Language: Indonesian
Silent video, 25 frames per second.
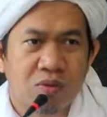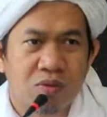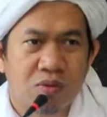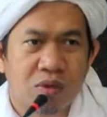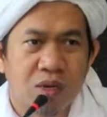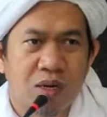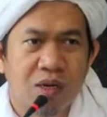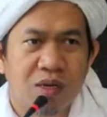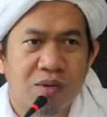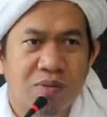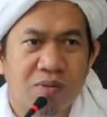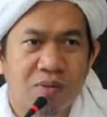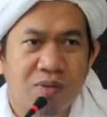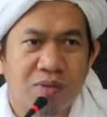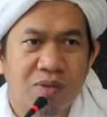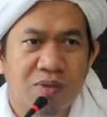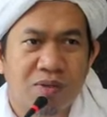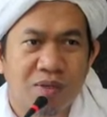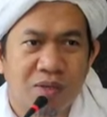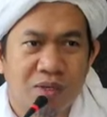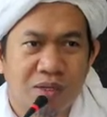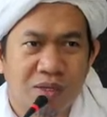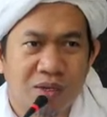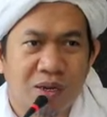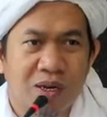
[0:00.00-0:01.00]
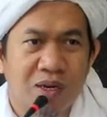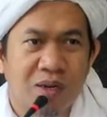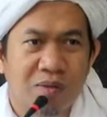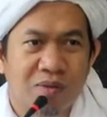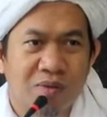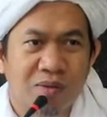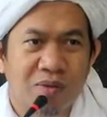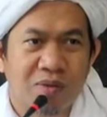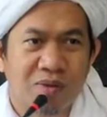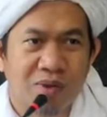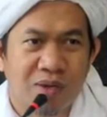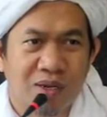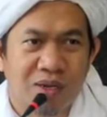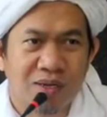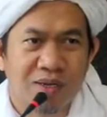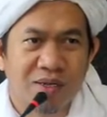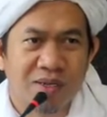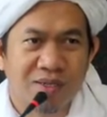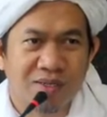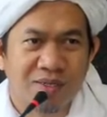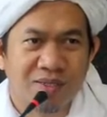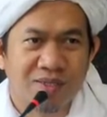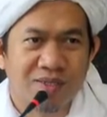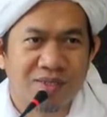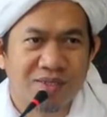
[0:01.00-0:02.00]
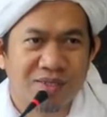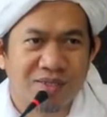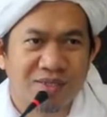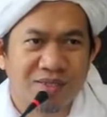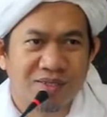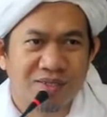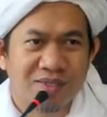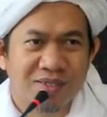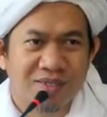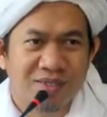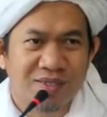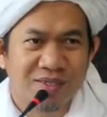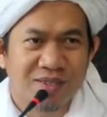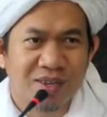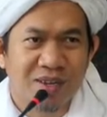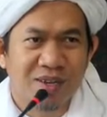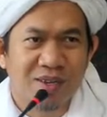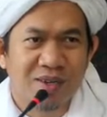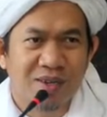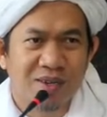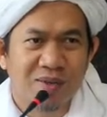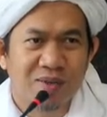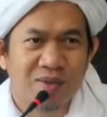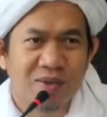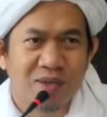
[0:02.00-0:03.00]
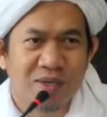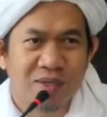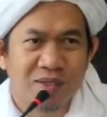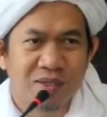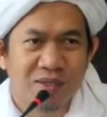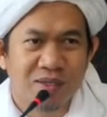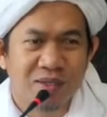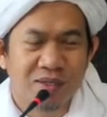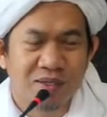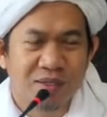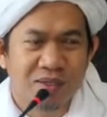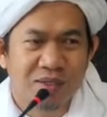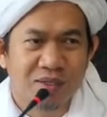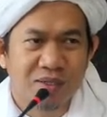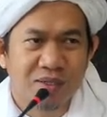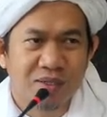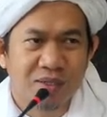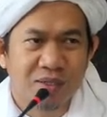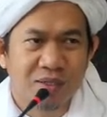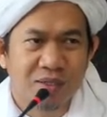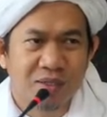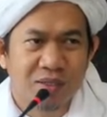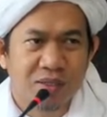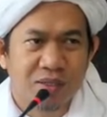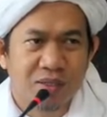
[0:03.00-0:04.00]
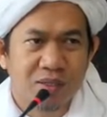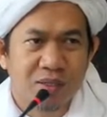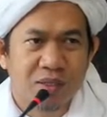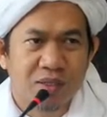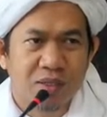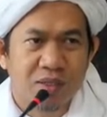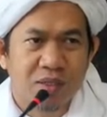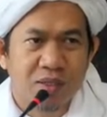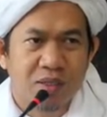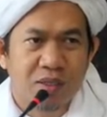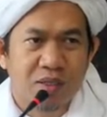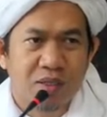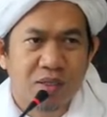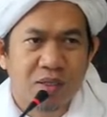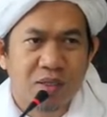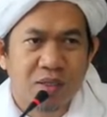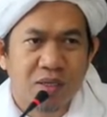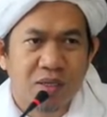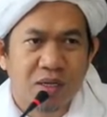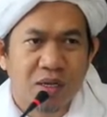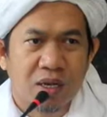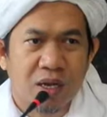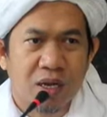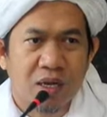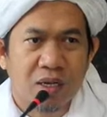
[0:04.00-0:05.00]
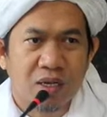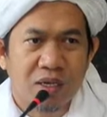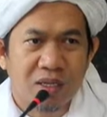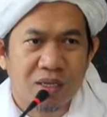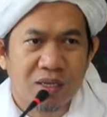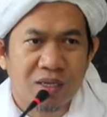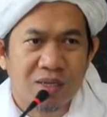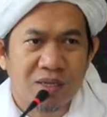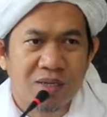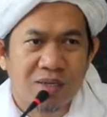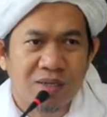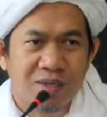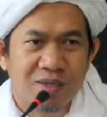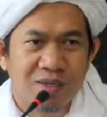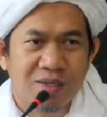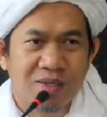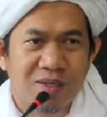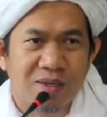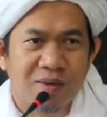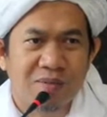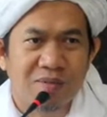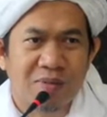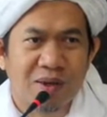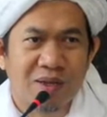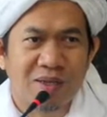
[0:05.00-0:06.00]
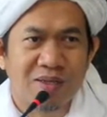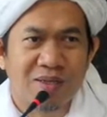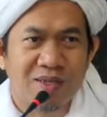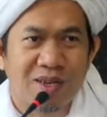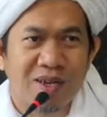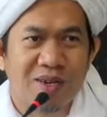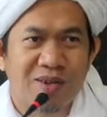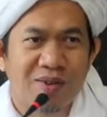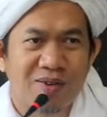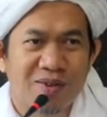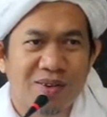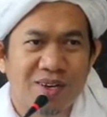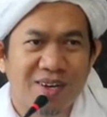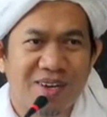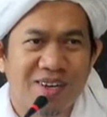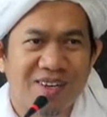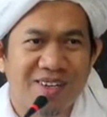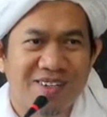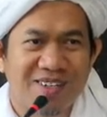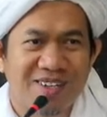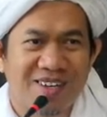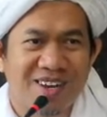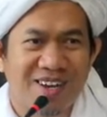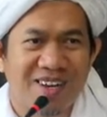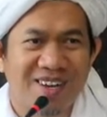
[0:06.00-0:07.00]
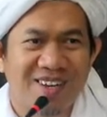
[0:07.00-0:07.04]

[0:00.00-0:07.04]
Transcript: dalam dalam doang ya. Kagak luas. Kali ya panjang doang.